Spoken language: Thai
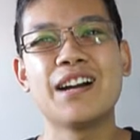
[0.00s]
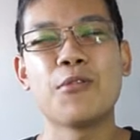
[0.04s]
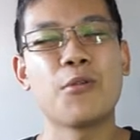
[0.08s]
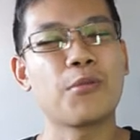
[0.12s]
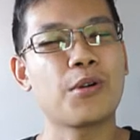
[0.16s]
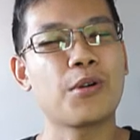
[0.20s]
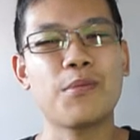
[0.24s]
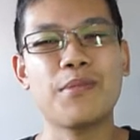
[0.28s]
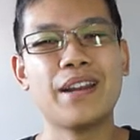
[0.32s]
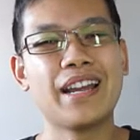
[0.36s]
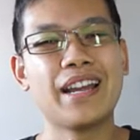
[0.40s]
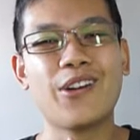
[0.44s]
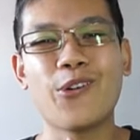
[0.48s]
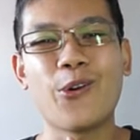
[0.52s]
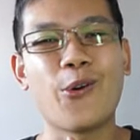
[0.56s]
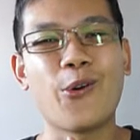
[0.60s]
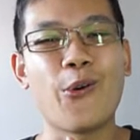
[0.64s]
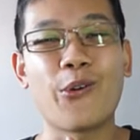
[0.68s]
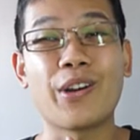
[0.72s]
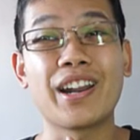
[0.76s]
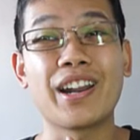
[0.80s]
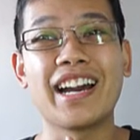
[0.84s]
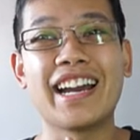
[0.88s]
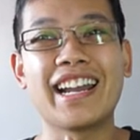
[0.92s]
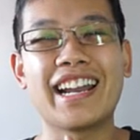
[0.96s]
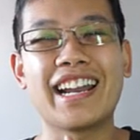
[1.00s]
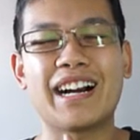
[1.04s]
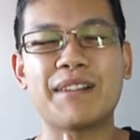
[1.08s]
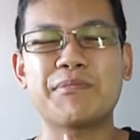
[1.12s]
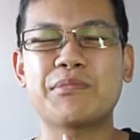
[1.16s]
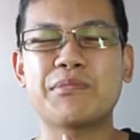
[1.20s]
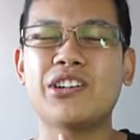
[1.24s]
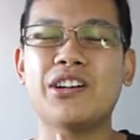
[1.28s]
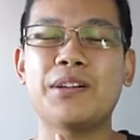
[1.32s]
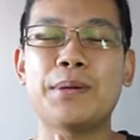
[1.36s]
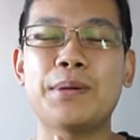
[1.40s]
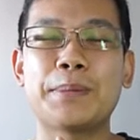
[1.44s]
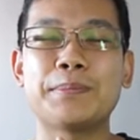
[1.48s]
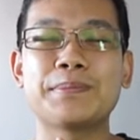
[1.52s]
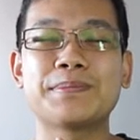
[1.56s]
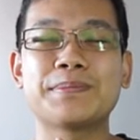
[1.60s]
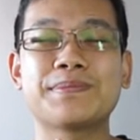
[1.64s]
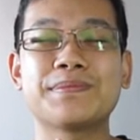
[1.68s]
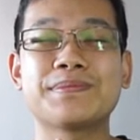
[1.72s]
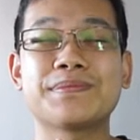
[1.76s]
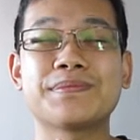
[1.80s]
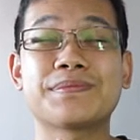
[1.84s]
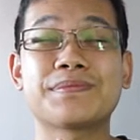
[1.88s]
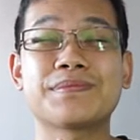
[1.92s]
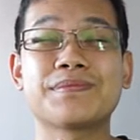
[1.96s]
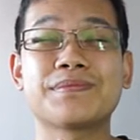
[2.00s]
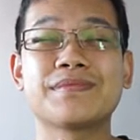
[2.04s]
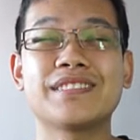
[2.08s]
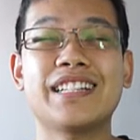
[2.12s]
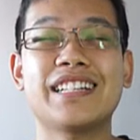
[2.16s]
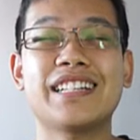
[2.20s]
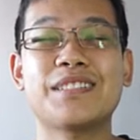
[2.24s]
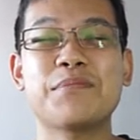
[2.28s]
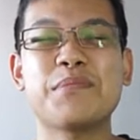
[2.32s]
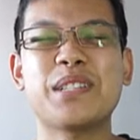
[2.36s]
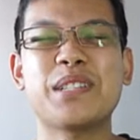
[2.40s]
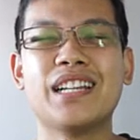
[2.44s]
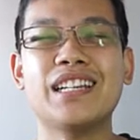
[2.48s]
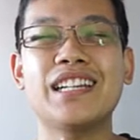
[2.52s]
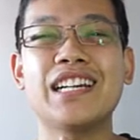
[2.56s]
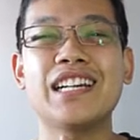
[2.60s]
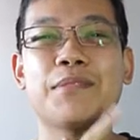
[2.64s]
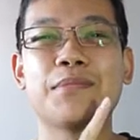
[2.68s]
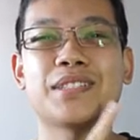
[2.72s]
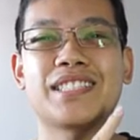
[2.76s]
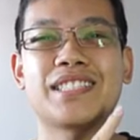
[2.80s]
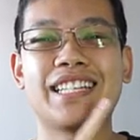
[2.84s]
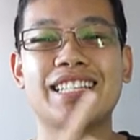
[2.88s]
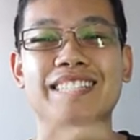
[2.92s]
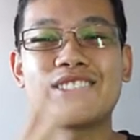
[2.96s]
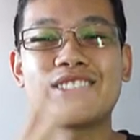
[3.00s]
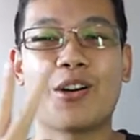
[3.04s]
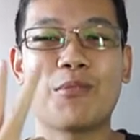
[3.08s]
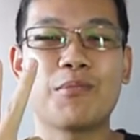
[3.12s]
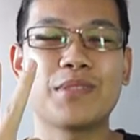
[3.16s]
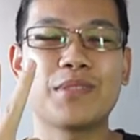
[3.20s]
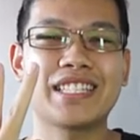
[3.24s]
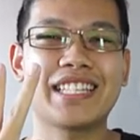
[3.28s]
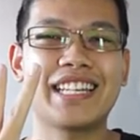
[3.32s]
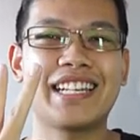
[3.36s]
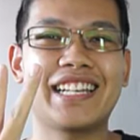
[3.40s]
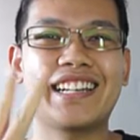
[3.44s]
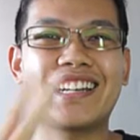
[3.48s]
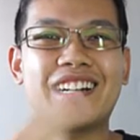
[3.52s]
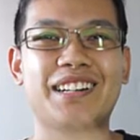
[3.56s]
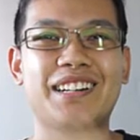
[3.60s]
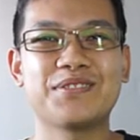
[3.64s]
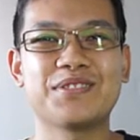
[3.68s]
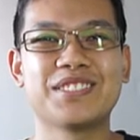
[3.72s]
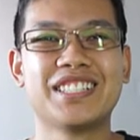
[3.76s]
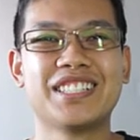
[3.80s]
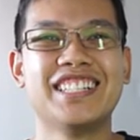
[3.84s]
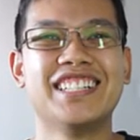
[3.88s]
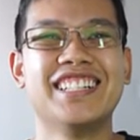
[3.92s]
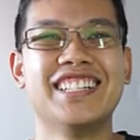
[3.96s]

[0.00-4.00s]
ผมก็ไม่ได้โกหกเลยนะครับก็แบบน่าจะไม่ถึงหนึ่งเปอร์เซ็นสองเปอนต์นะครับ